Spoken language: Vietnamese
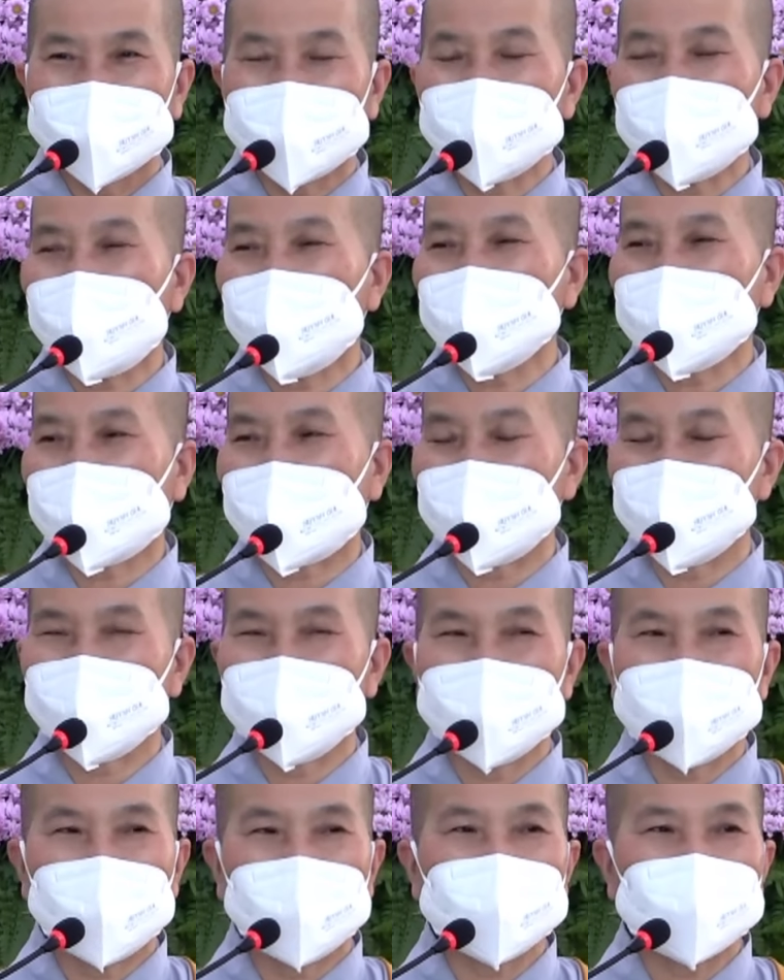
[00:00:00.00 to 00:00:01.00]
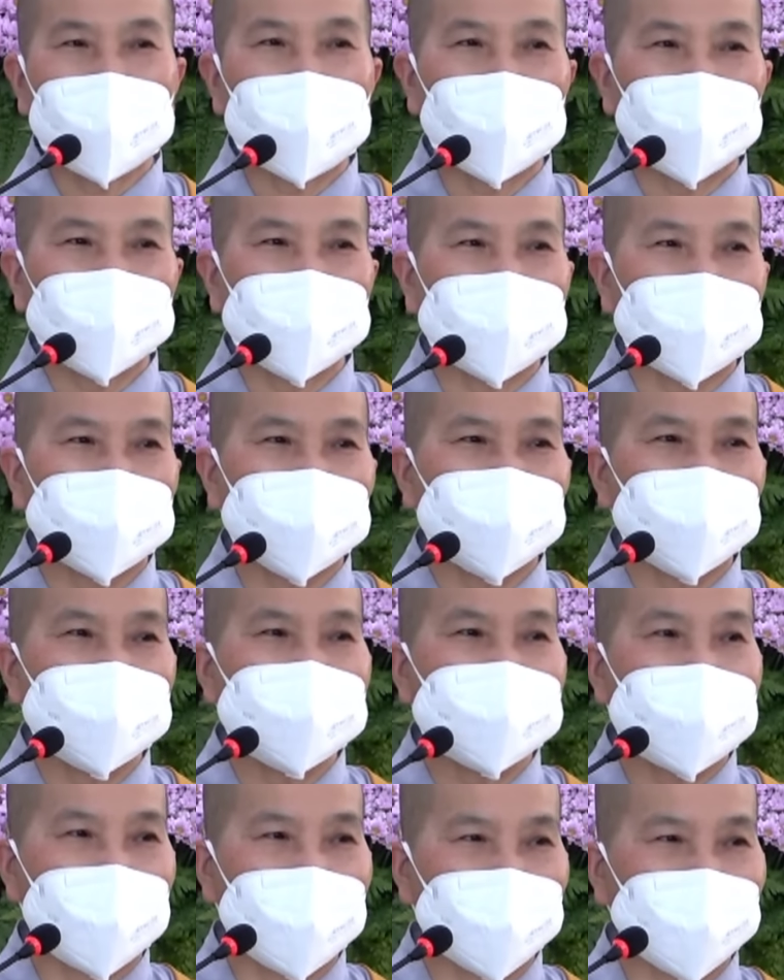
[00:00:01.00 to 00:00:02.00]
Với cô này mới nói thôi thì
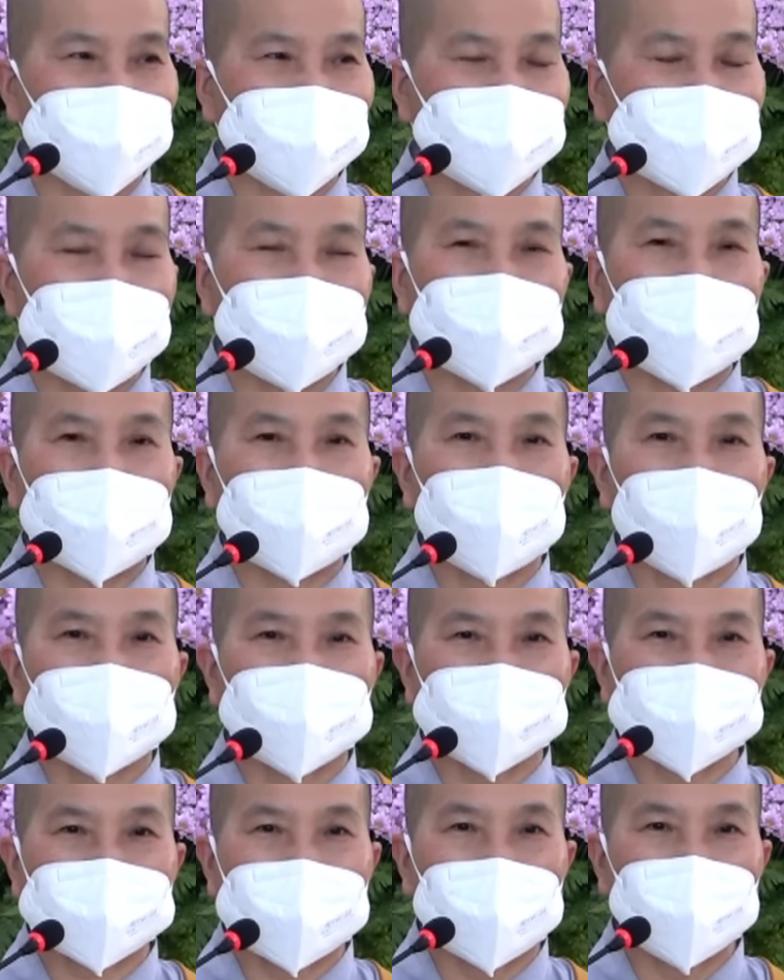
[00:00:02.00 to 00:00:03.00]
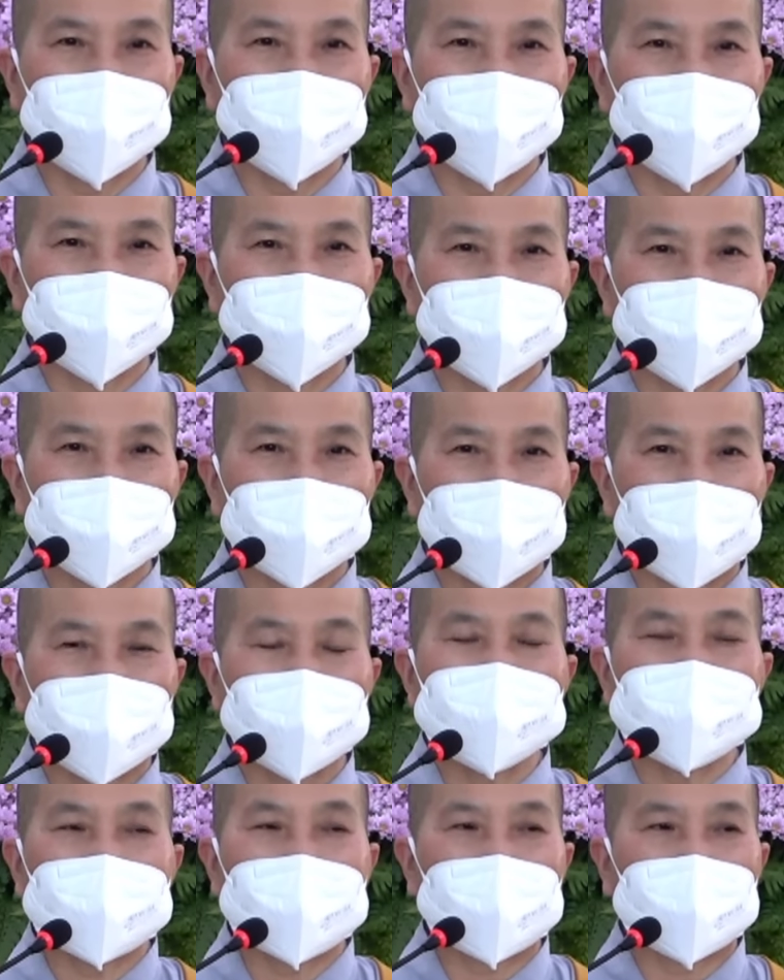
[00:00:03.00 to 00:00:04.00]
bây giờ cha mẹ còn sống,
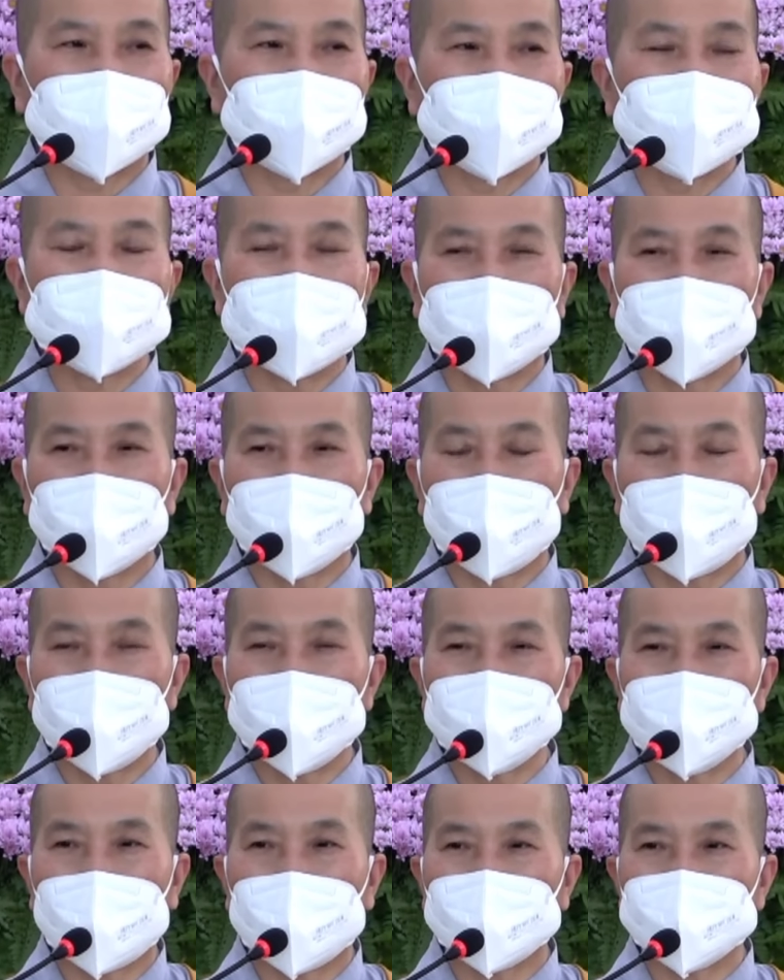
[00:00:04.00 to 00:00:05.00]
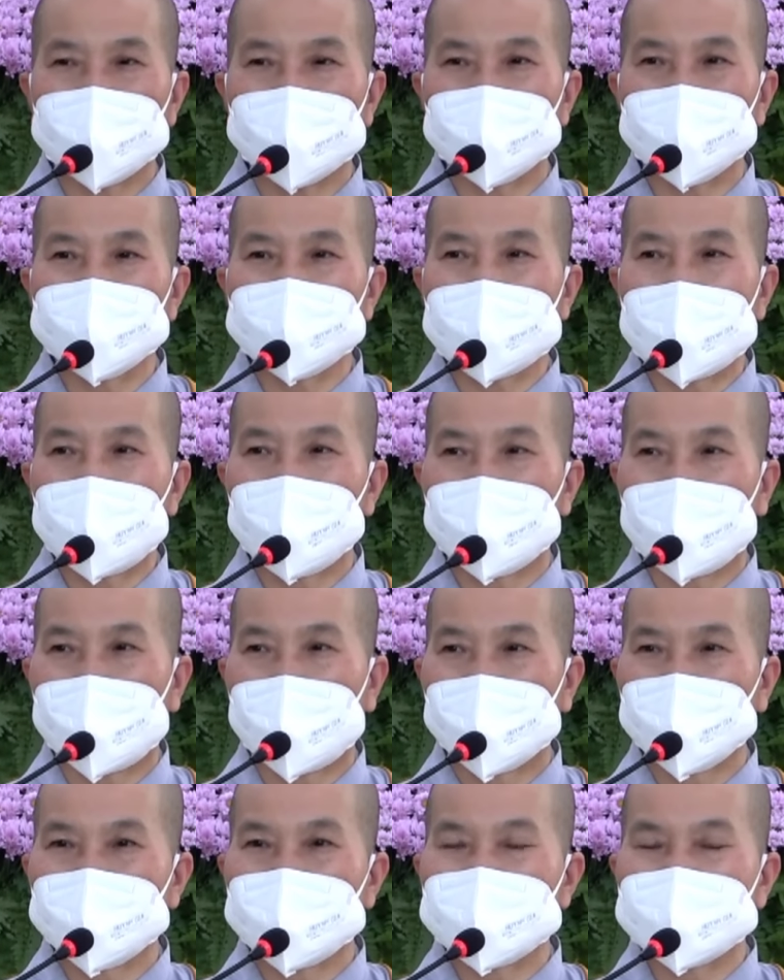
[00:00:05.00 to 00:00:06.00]
ở nhà để gần gũi phụng dưỡng cha
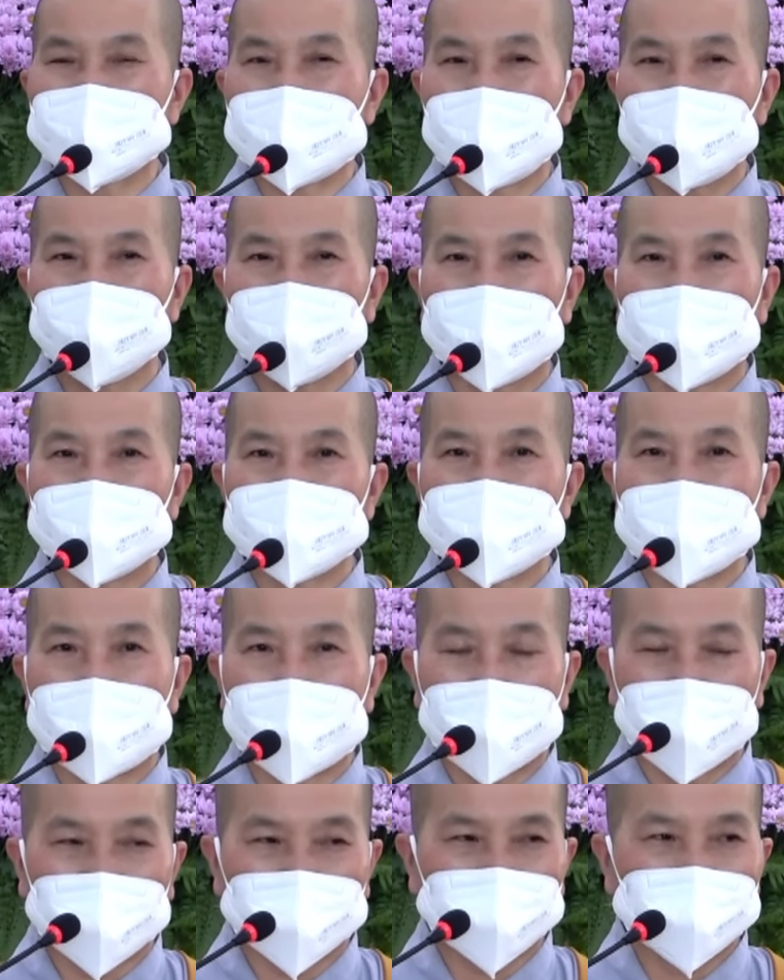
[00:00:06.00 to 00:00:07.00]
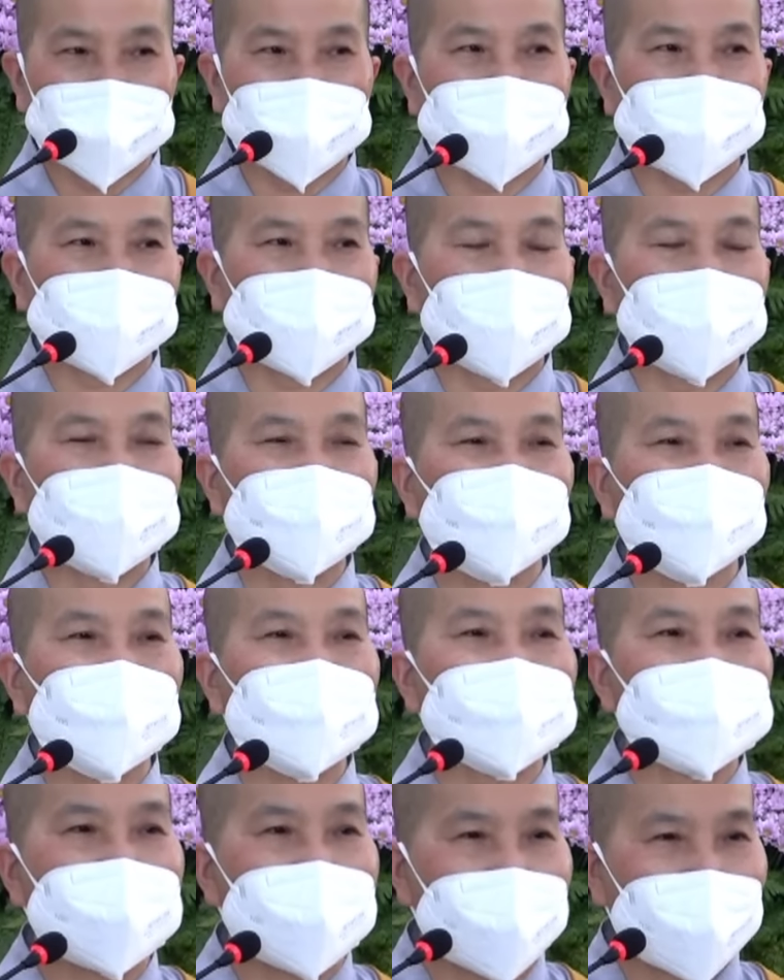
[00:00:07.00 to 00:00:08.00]
mẹ. Khi cha mẹ già thì sẽ đi
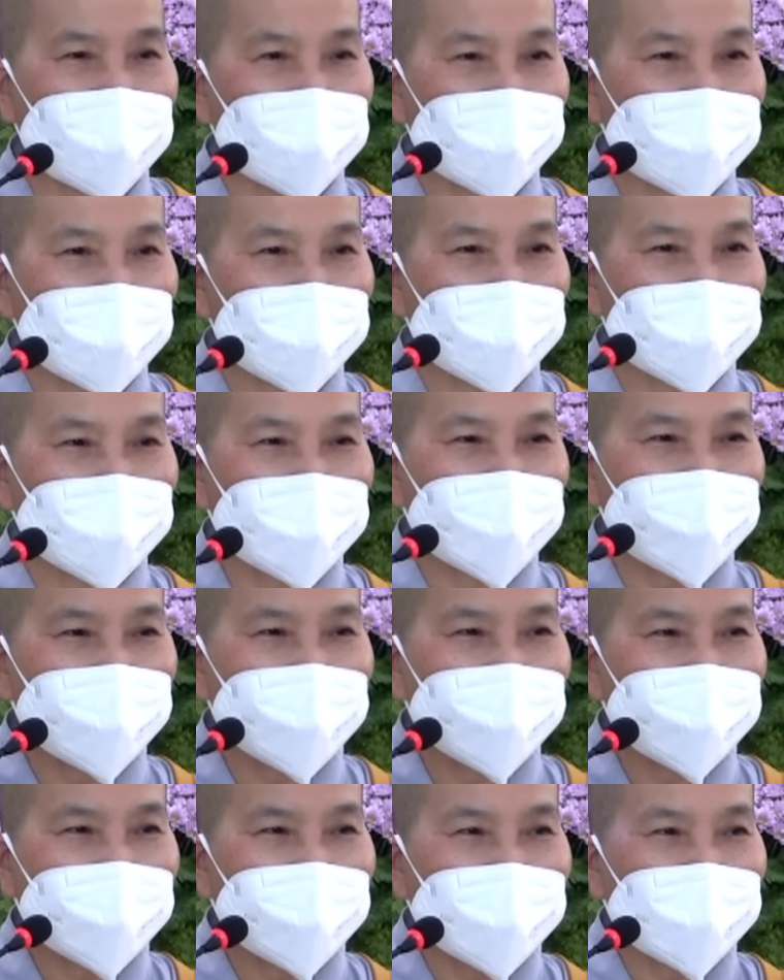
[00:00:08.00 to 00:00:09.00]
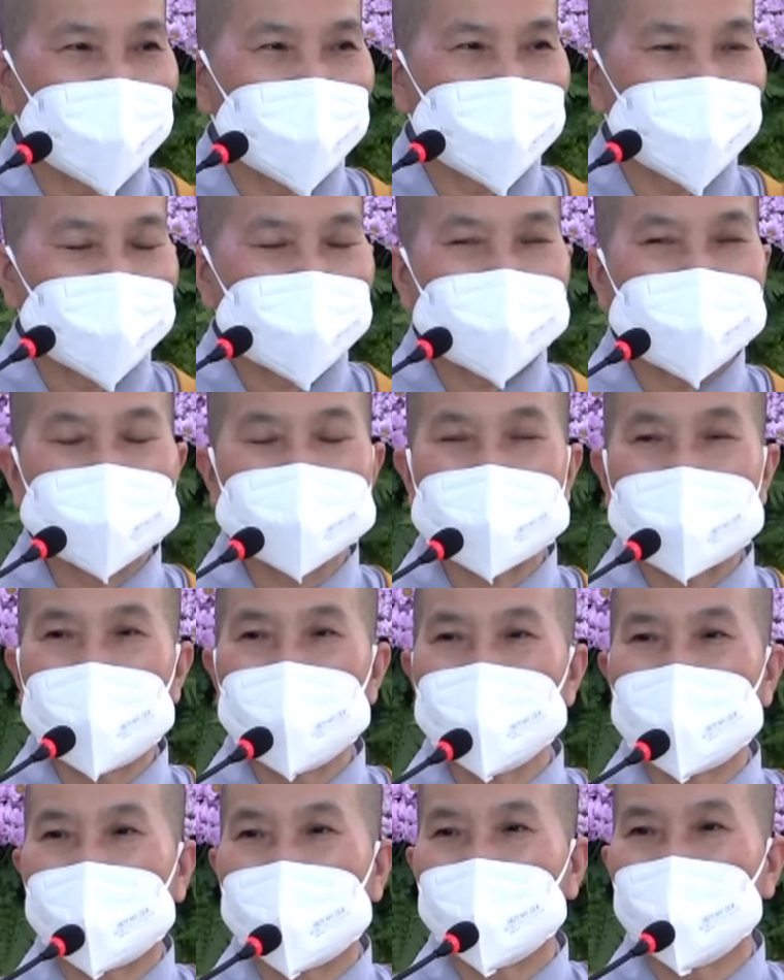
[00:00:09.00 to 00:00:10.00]
xuất gia. Khi
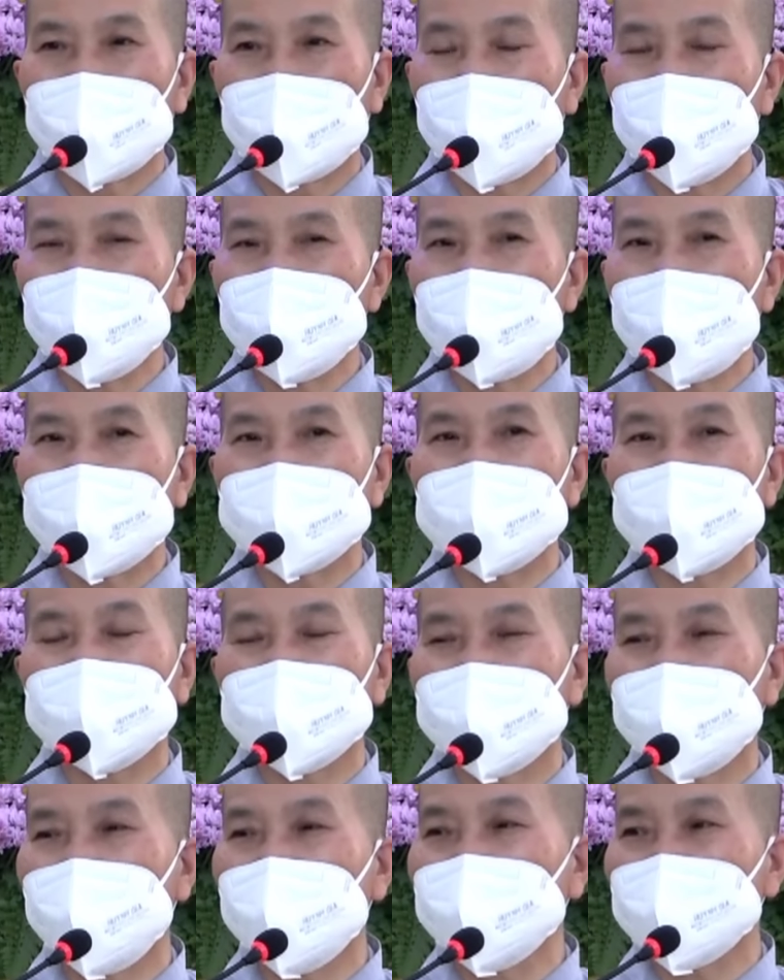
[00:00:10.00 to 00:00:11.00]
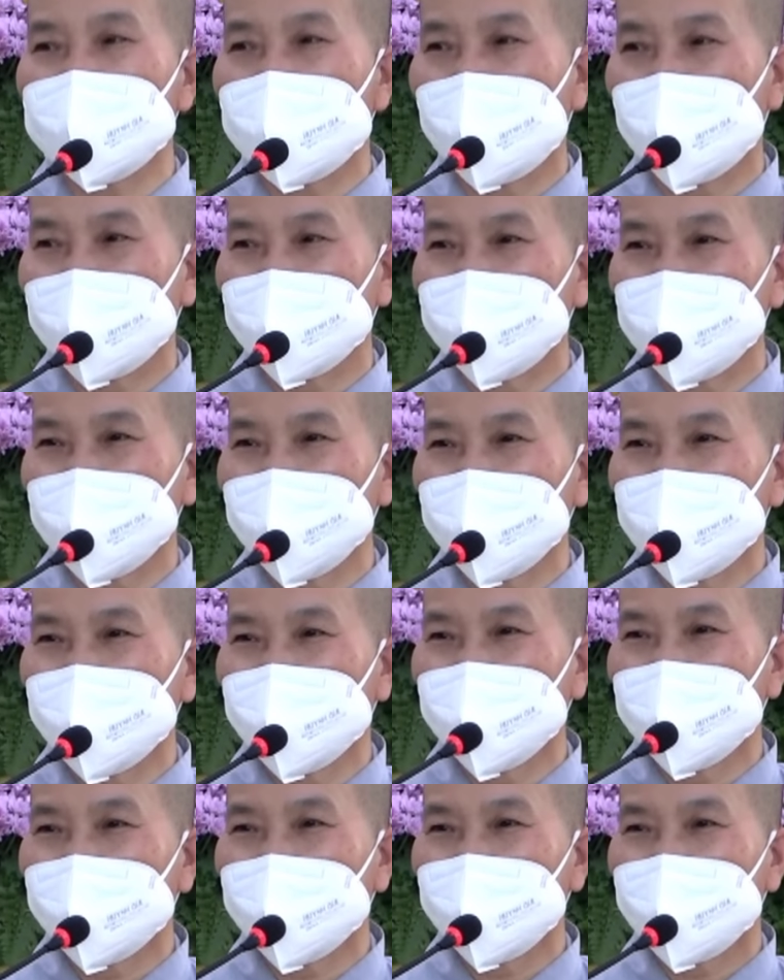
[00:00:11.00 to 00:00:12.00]
cha mẹ cổ qua đời hết rồi,
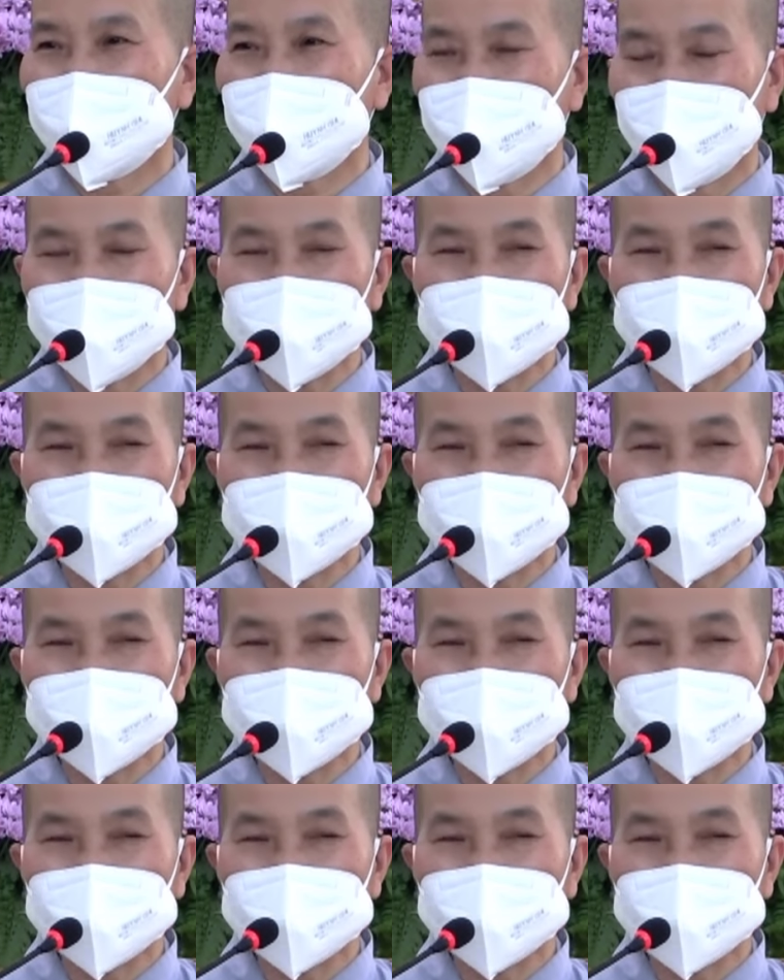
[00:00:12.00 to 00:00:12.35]
thì